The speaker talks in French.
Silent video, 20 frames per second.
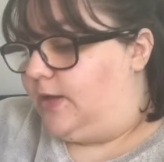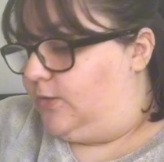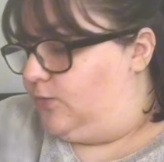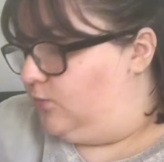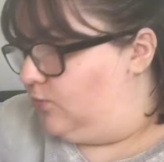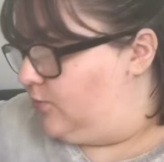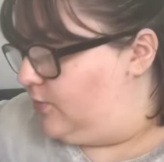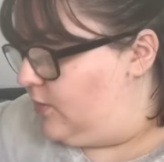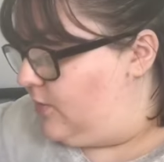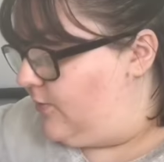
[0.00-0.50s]
Et
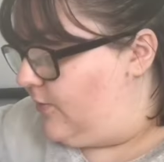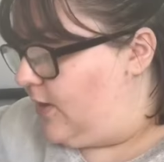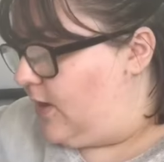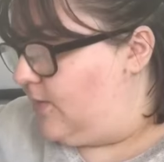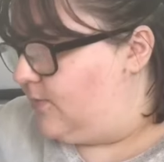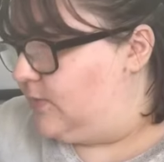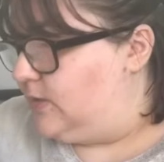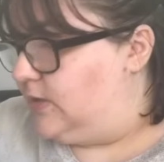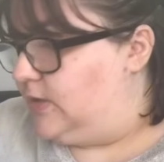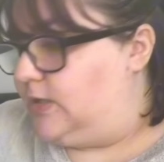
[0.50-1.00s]
donc, je vais lui faire un
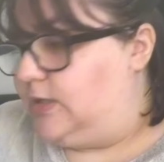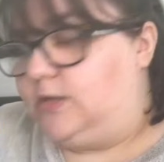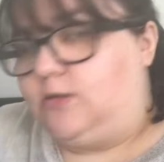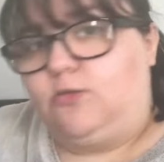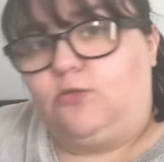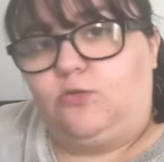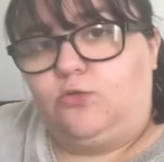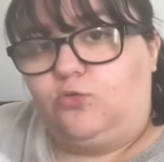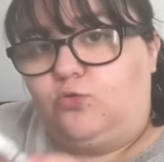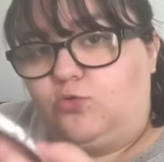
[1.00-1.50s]
petit kit
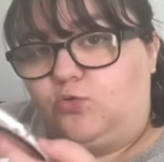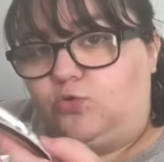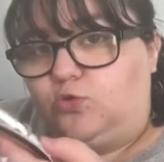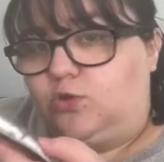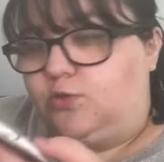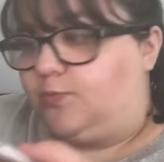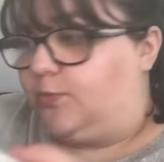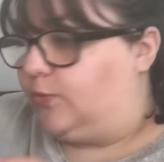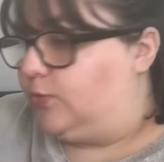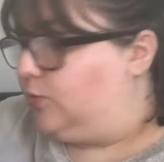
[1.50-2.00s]
euh, de
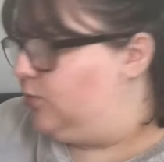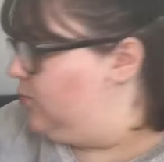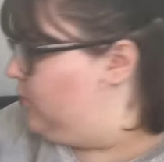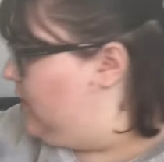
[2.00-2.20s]
suspension